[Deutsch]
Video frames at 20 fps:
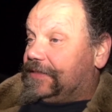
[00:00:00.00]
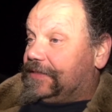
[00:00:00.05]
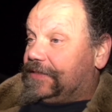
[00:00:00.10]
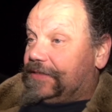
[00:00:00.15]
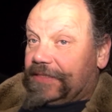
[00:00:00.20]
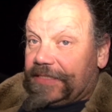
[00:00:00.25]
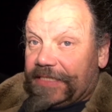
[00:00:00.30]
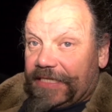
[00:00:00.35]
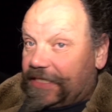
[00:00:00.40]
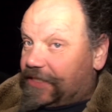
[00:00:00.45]

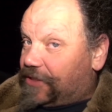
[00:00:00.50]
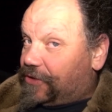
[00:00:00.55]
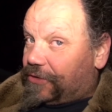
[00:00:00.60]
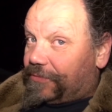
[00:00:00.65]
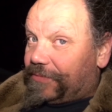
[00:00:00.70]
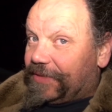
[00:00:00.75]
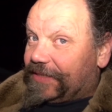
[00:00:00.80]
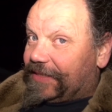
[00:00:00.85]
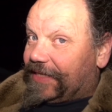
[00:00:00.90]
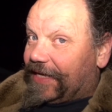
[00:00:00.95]
Nicht
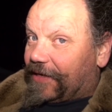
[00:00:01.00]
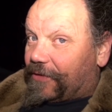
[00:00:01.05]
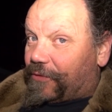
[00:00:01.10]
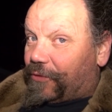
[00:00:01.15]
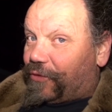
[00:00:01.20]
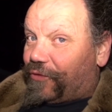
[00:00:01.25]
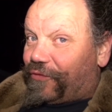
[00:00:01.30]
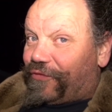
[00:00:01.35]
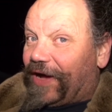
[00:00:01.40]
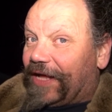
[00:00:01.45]
nur mit der
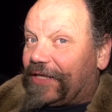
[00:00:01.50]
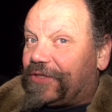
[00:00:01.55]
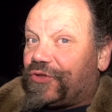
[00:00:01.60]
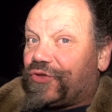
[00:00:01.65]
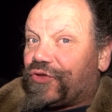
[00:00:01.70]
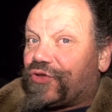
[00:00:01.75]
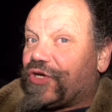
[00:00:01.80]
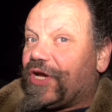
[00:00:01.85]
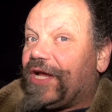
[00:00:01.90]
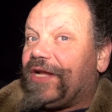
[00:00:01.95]

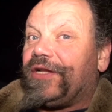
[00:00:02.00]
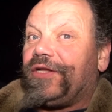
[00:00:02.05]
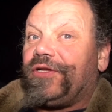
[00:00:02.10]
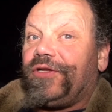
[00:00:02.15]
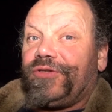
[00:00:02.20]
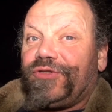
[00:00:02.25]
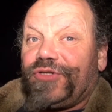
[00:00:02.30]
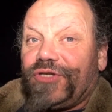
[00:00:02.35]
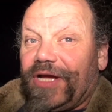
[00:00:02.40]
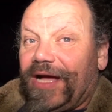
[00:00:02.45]
Korfanten
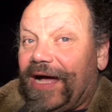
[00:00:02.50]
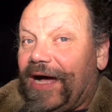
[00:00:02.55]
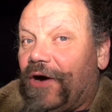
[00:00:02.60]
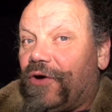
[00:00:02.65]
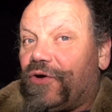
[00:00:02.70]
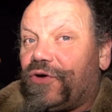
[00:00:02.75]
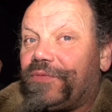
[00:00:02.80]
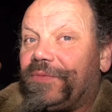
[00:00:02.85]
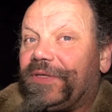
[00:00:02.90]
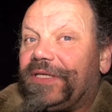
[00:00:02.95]
Challenge,
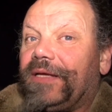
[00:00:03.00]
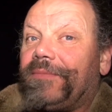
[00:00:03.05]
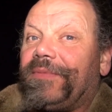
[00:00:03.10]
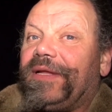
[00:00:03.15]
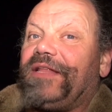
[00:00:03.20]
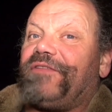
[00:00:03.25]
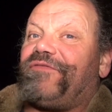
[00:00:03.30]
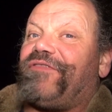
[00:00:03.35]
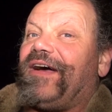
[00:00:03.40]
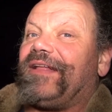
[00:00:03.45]
auch mit dem
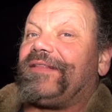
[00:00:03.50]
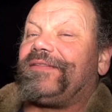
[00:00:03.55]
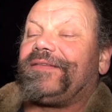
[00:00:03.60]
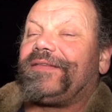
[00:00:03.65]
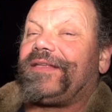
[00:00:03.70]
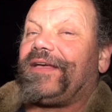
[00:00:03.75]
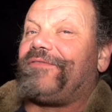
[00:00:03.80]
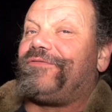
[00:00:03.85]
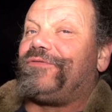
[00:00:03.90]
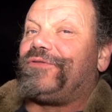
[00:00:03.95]

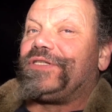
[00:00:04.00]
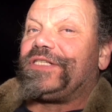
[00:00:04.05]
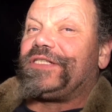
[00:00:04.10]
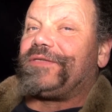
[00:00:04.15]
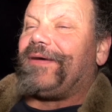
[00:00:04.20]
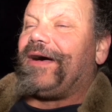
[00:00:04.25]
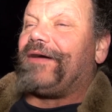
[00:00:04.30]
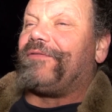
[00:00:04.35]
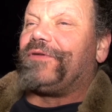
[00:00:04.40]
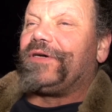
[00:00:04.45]
Elefantentreffen.
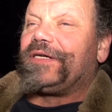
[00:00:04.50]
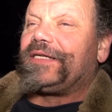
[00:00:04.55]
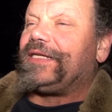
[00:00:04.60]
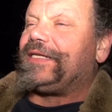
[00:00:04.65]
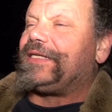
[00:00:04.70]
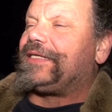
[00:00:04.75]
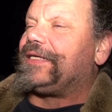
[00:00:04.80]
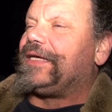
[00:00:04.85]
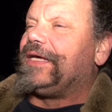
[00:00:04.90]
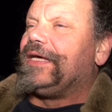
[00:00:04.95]
Es war
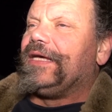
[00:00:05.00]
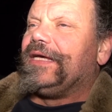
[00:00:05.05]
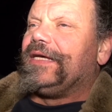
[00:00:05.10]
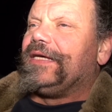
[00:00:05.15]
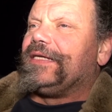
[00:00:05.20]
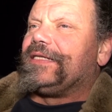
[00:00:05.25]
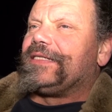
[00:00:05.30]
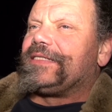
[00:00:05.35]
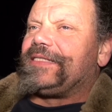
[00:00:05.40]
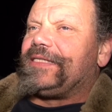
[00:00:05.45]
wirklich
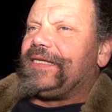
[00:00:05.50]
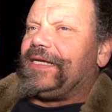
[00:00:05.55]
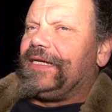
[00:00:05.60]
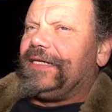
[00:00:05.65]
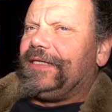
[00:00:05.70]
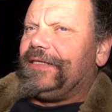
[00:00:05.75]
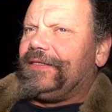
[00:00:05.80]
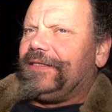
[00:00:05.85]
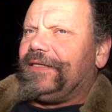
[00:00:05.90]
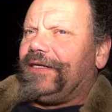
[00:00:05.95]

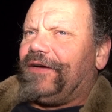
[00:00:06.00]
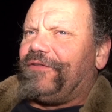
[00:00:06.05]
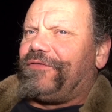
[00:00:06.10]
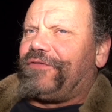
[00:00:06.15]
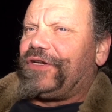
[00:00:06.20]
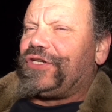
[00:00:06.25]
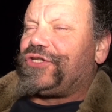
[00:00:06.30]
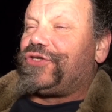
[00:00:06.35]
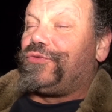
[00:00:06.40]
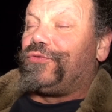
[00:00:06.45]
sehr
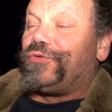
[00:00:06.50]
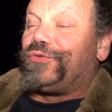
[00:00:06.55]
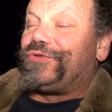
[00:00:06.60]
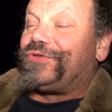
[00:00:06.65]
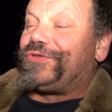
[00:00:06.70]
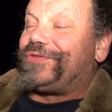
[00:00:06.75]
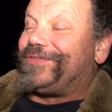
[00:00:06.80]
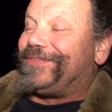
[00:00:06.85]
erfrischend und